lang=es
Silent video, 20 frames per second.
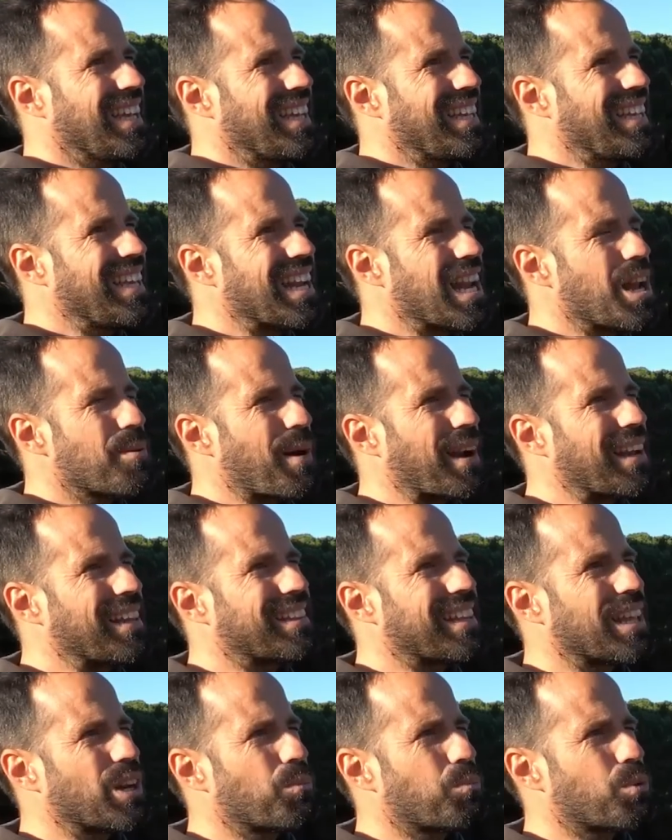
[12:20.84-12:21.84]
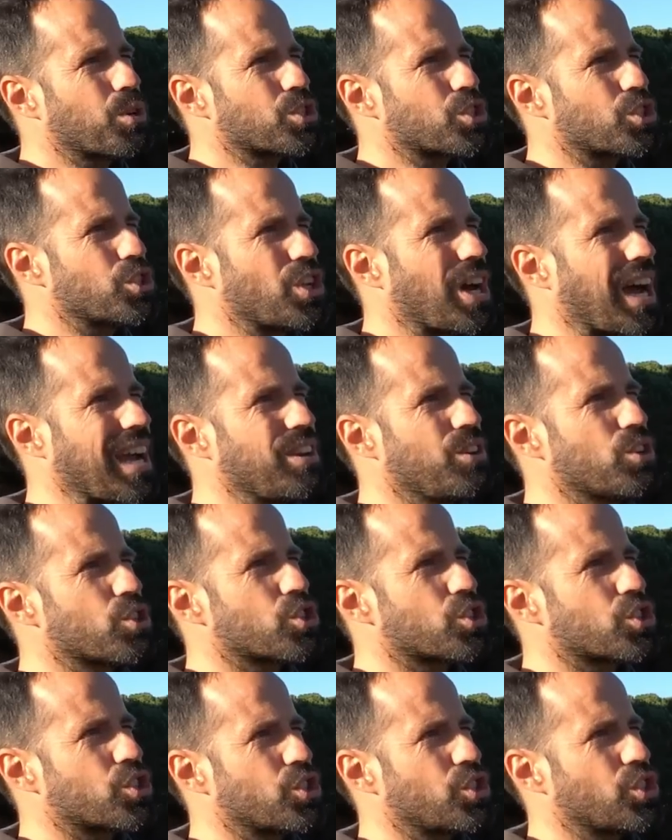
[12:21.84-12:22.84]
y en el maletero pues ahí
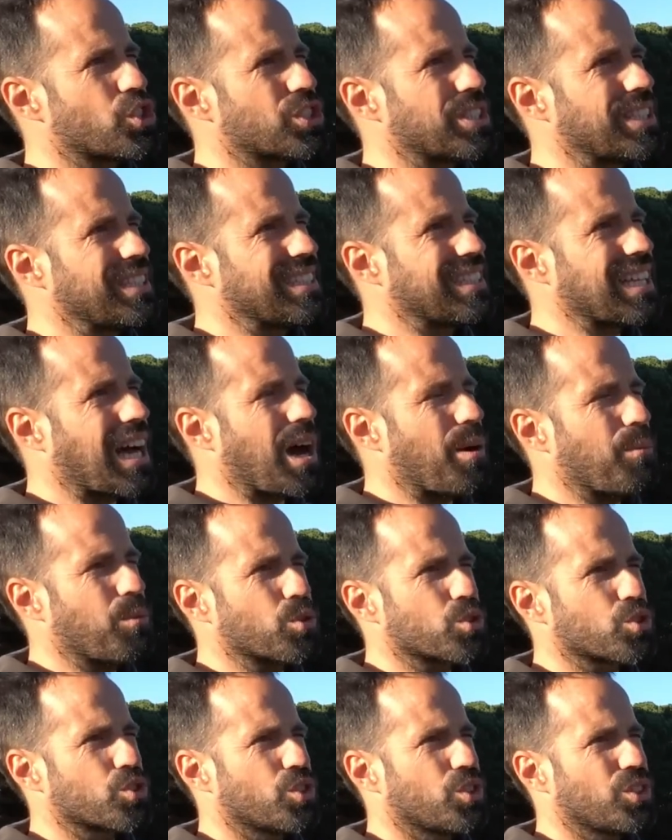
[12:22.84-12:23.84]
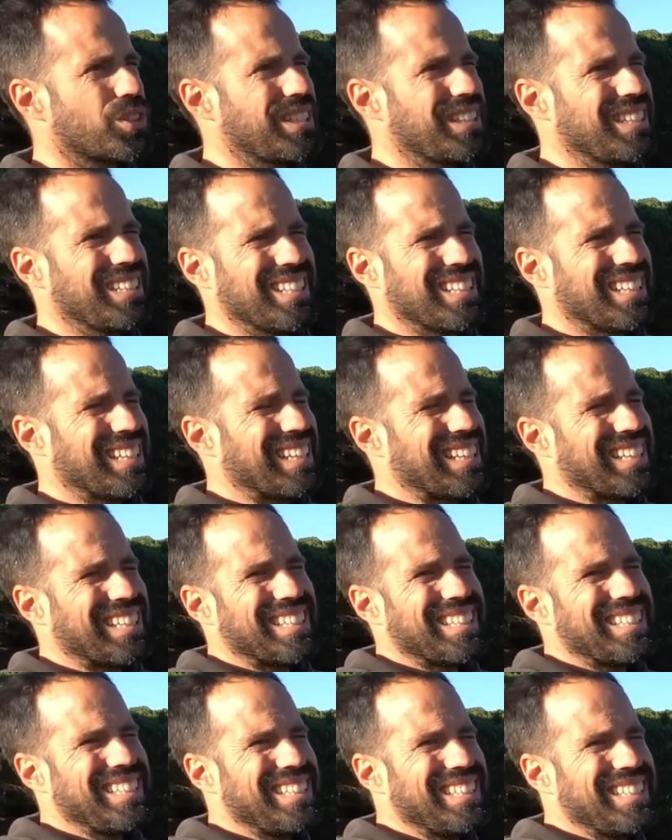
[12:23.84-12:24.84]
nos, sentábamos, ¿no? Y,
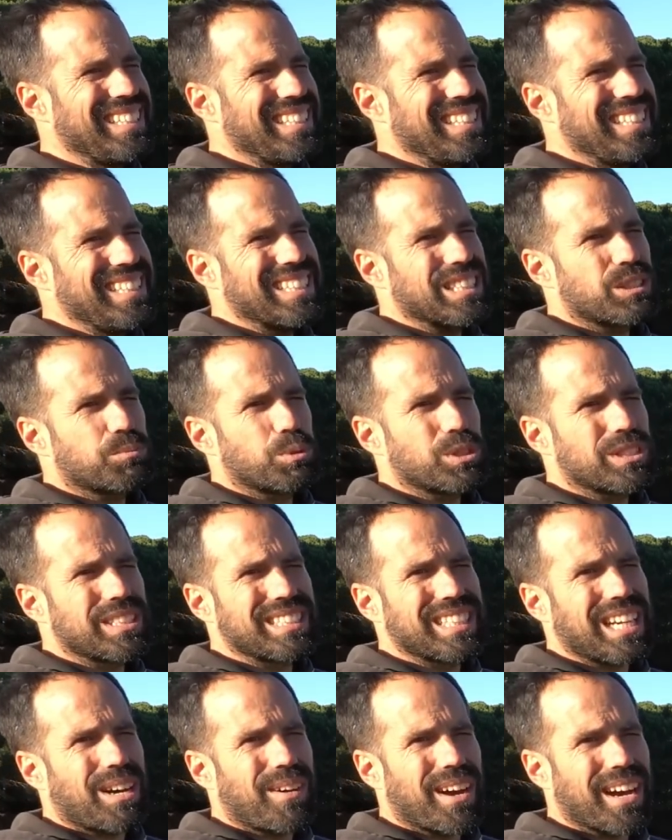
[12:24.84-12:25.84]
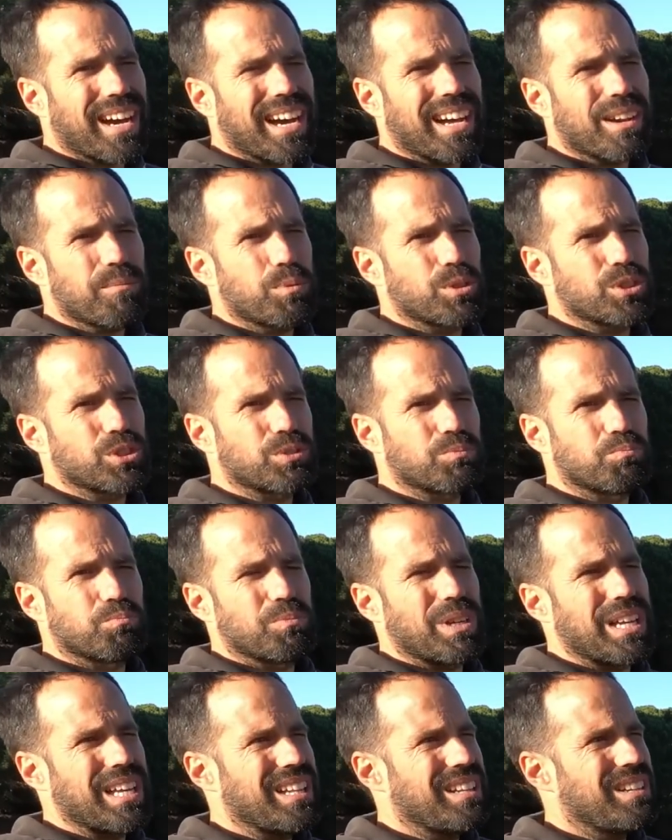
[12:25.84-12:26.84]
después de trabajar pues
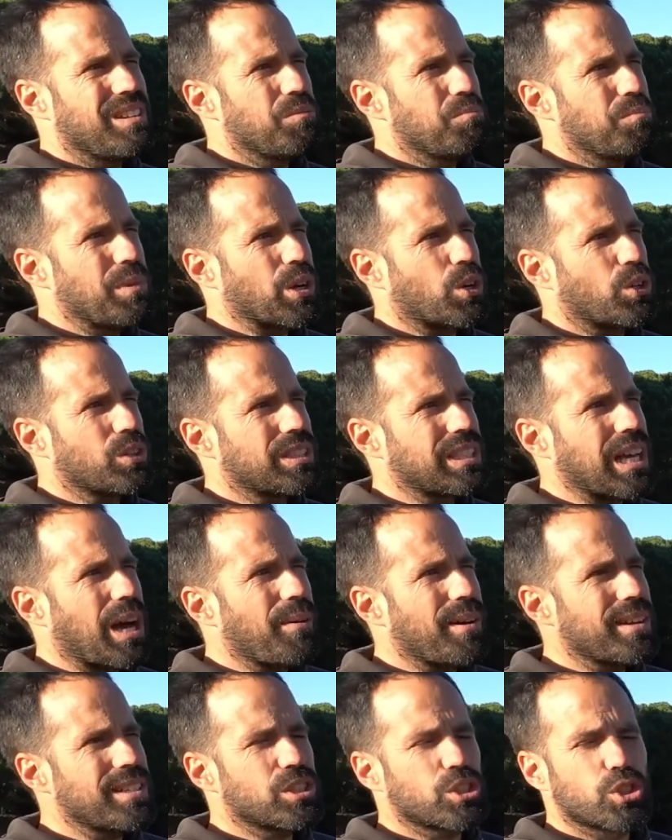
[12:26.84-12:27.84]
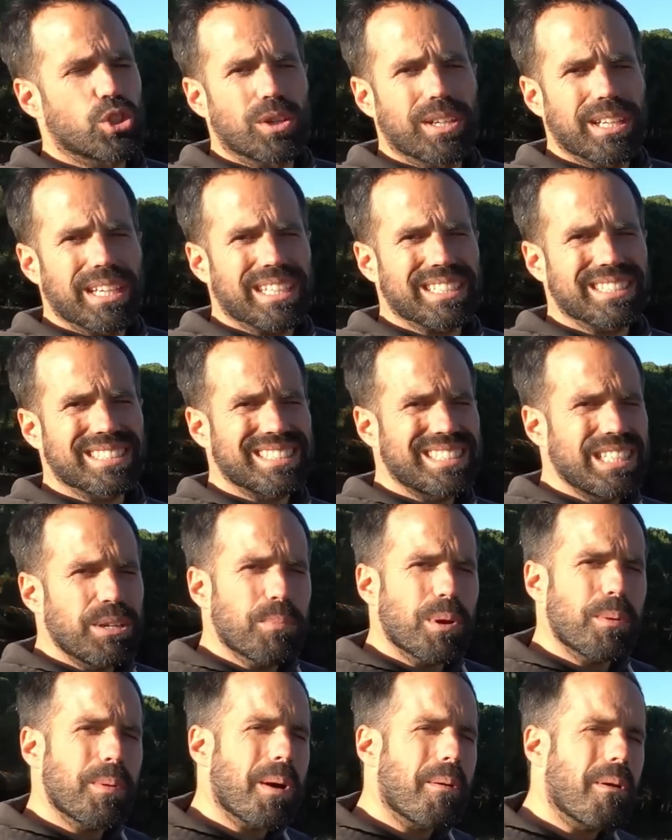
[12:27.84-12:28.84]
él me contaba historias,
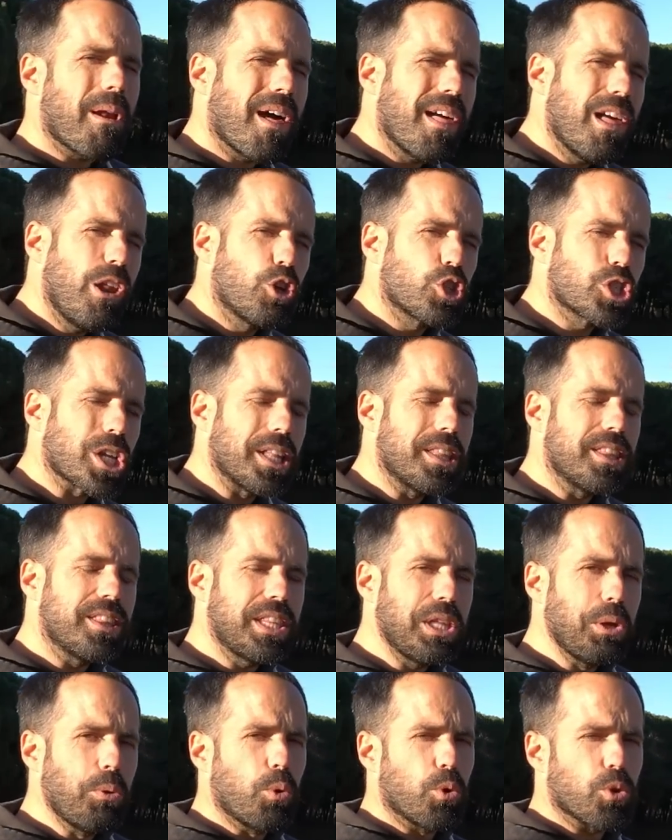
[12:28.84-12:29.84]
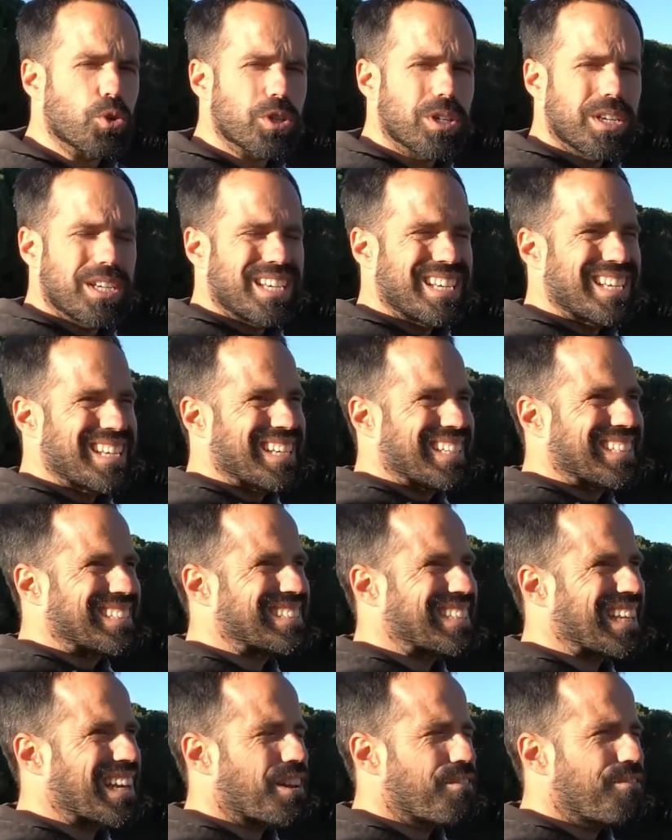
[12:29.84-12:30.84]
siempre me hablaba de los antiguos,
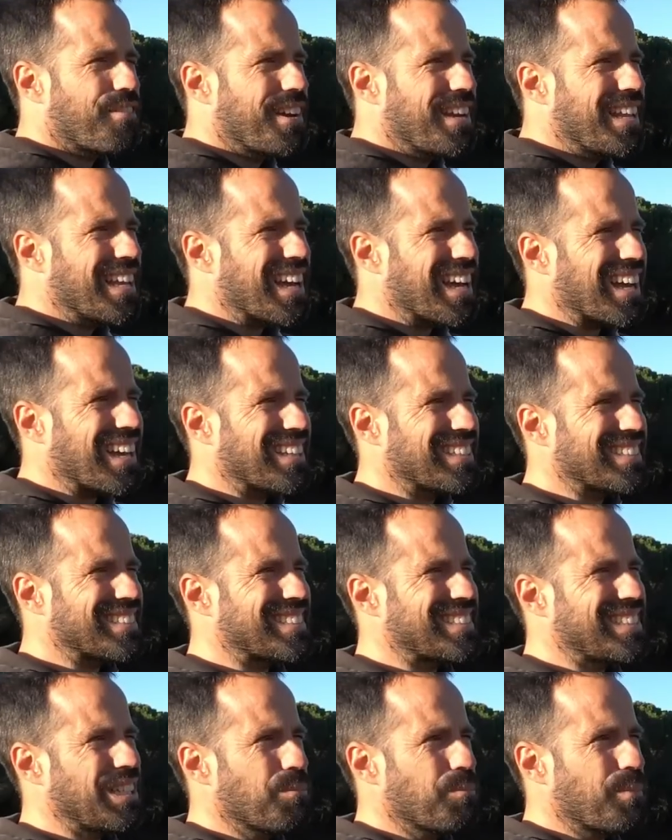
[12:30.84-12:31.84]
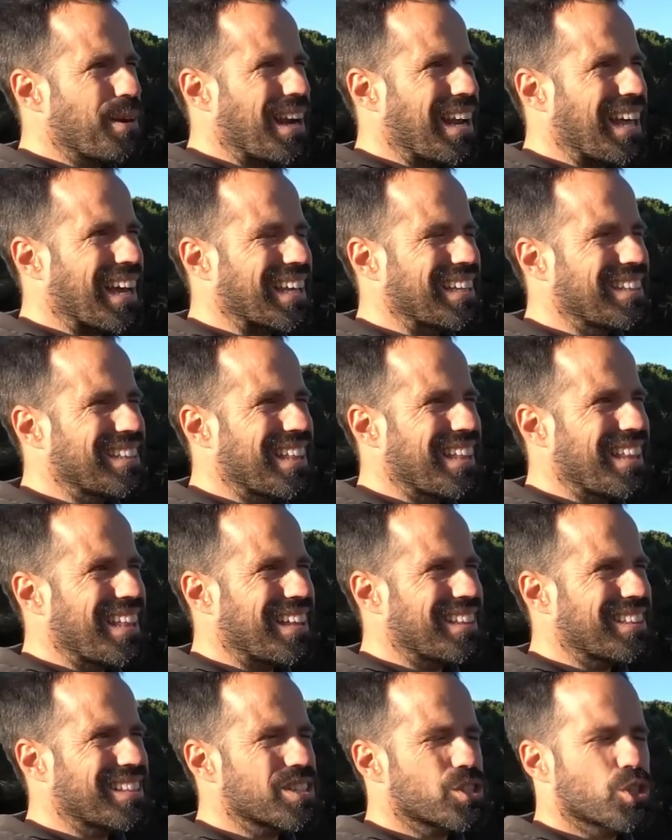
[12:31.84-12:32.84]
se refería siempre a la gente de
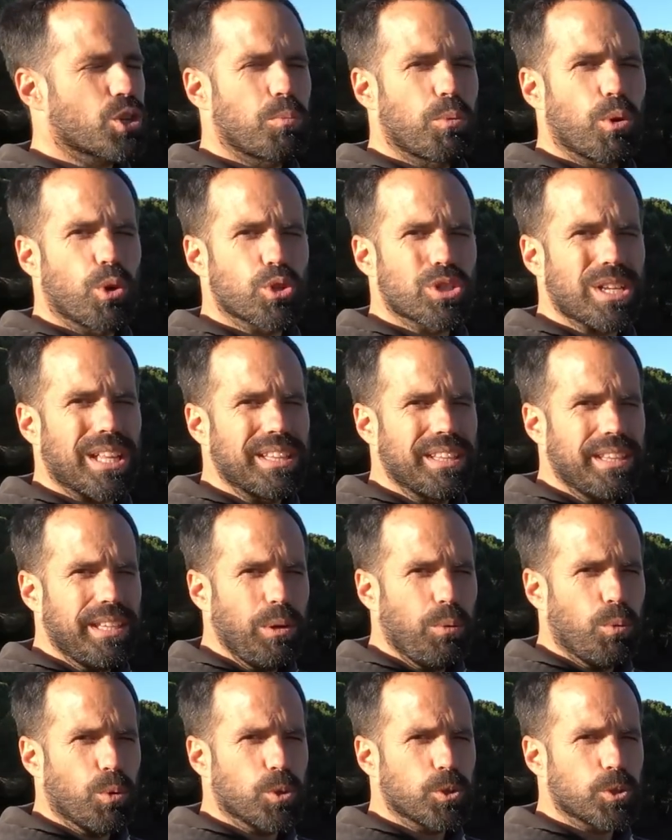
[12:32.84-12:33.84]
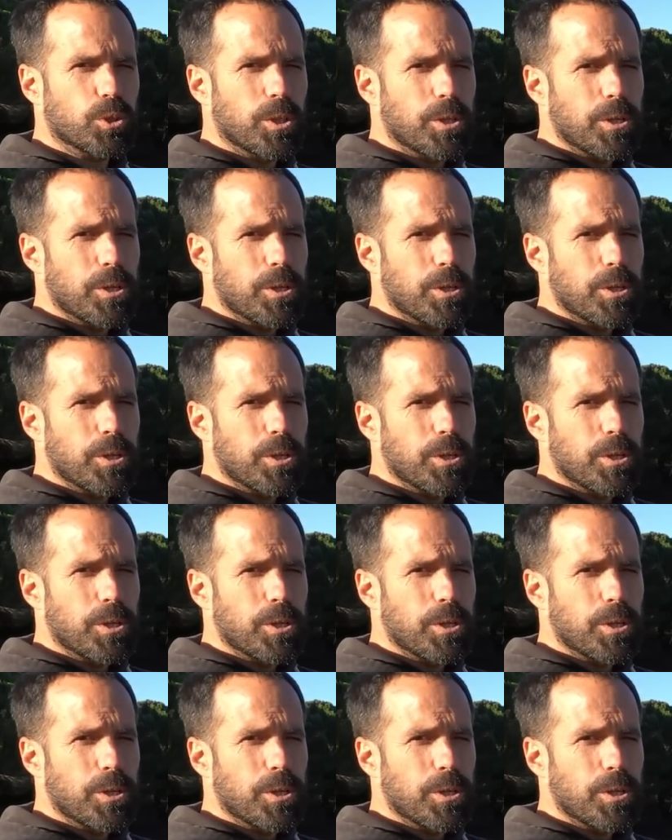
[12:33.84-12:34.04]
antes como los antiguos.